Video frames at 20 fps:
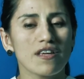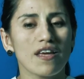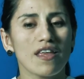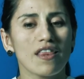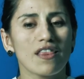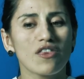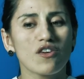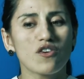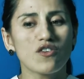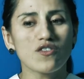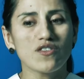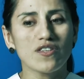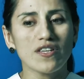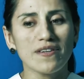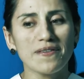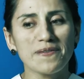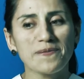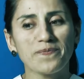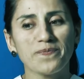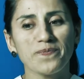
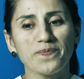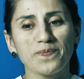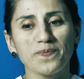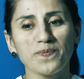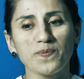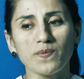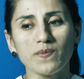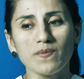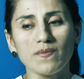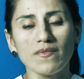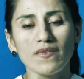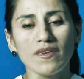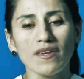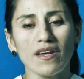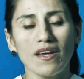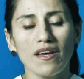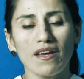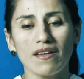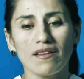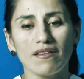Entonces
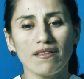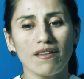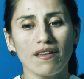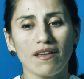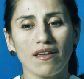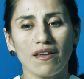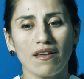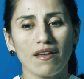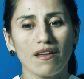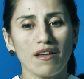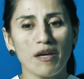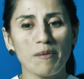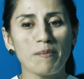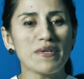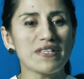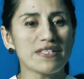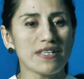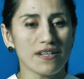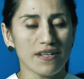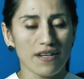este,
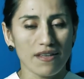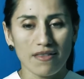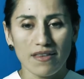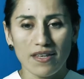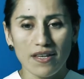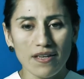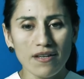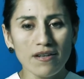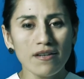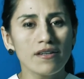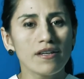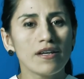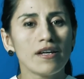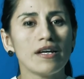empecé a rendir,